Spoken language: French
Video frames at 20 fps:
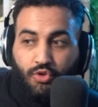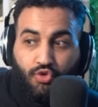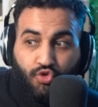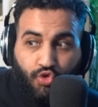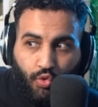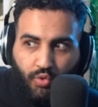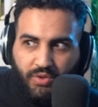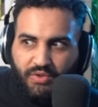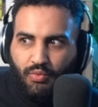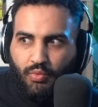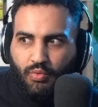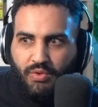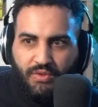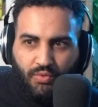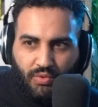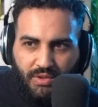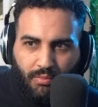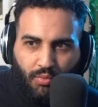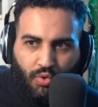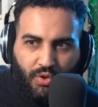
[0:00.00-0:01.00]
Du coup ils ont
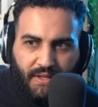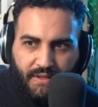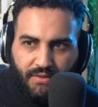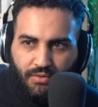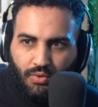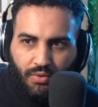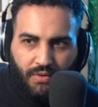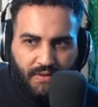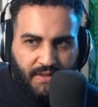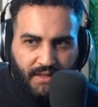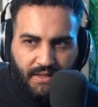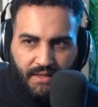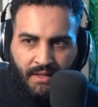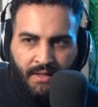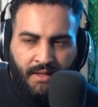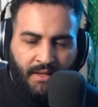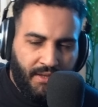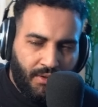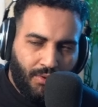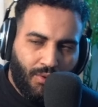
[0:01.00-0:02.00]
ils ont débloqué ce truc, ça y
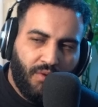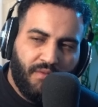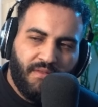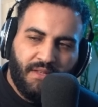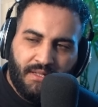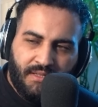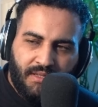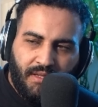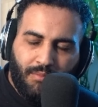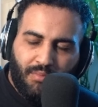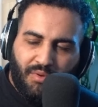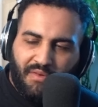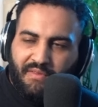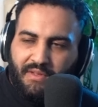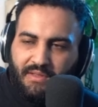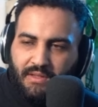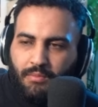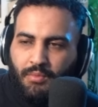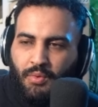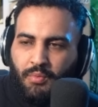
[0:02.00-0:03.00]
est, et ils reviennent et ils peuvent
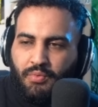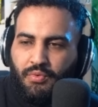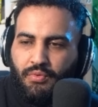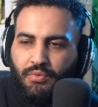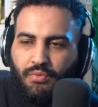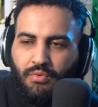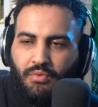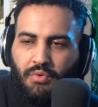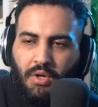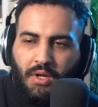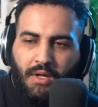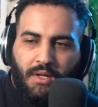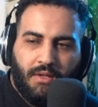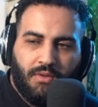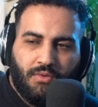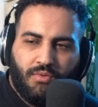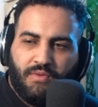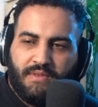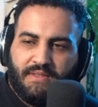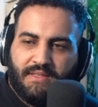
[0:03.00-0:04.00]
être un peu plus.
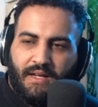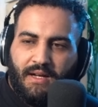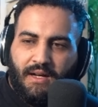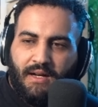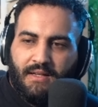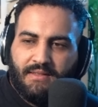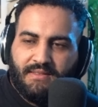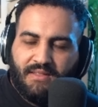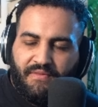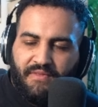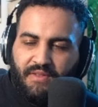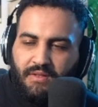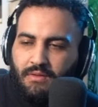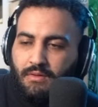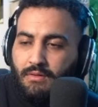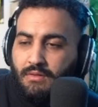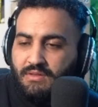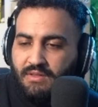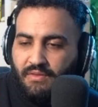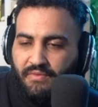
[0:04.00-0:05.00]
Donc ça ça
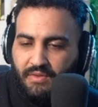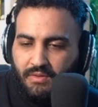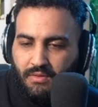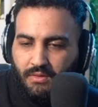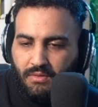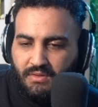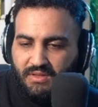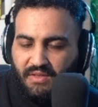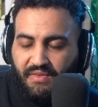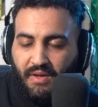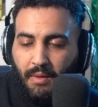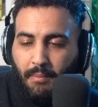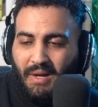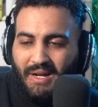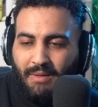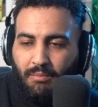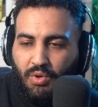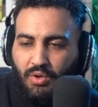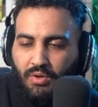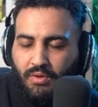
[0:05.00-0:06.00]
fait ça fait une ça fait un
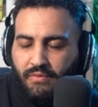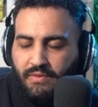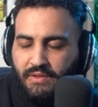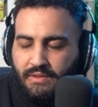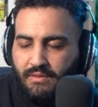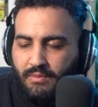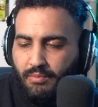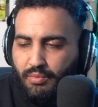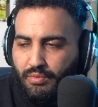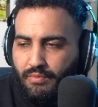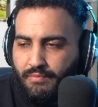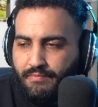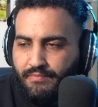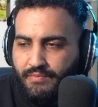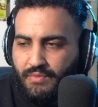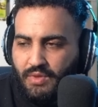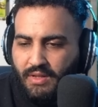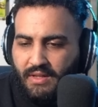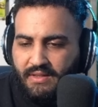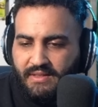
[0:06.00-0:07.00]
bac blanc en fait un peu.
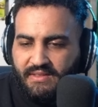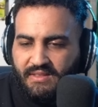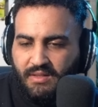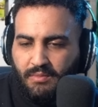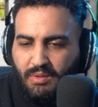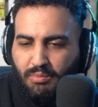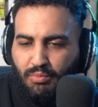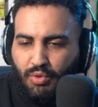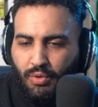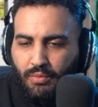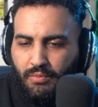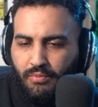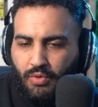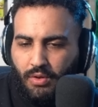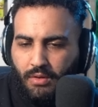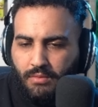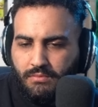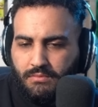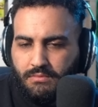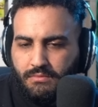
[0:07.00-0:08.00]
Un examen blanc,
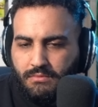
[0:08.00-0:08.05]
voilà.